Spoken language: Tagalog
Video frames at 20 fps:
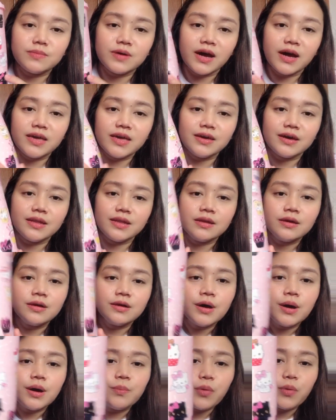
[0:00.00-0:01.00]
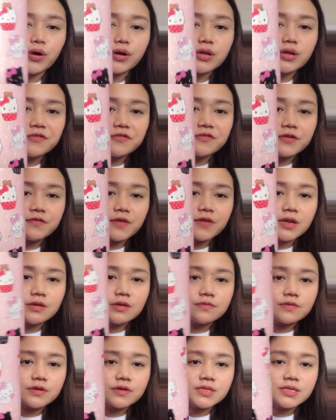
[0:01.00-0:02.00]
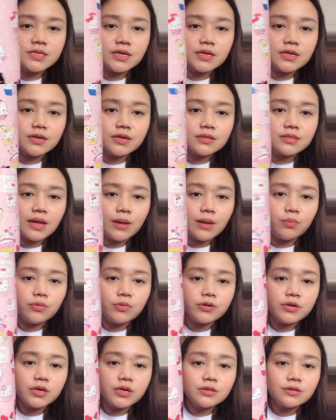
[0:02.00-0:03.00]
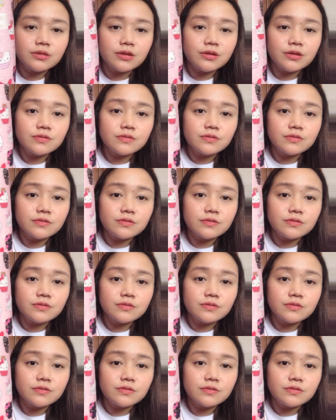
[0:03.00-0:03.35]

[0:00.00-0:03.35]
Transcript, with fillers: Ayan, 45th anniversary na tumbler. Kita nyo.